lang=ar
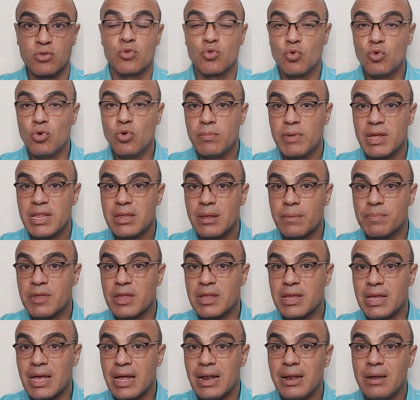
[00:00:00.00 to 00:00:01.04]
طول ما انت
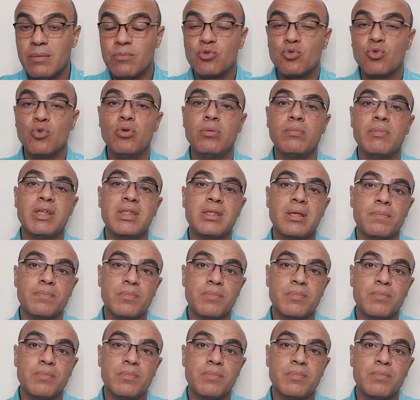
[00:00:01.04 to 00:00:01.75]
بتتكلم طول ما انت